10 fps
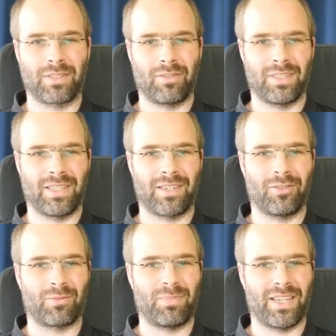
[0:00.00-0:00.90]
es konnte dann
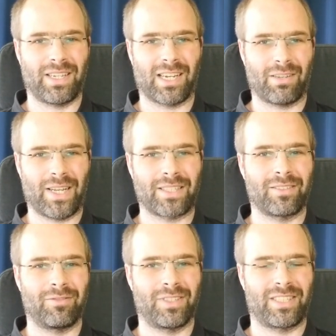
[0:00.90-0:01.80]
noch ein paar Jahre
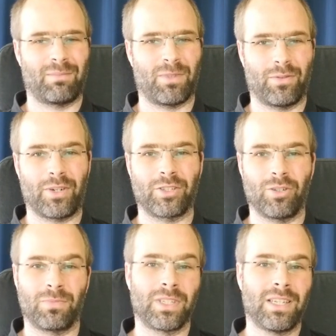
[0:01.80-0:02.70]
warten und ich habe mir
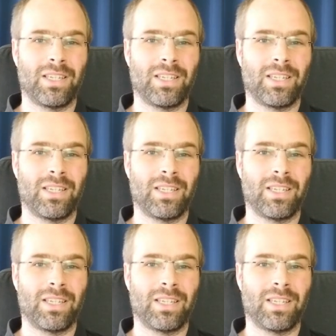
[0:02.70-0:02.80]
vorgenommen,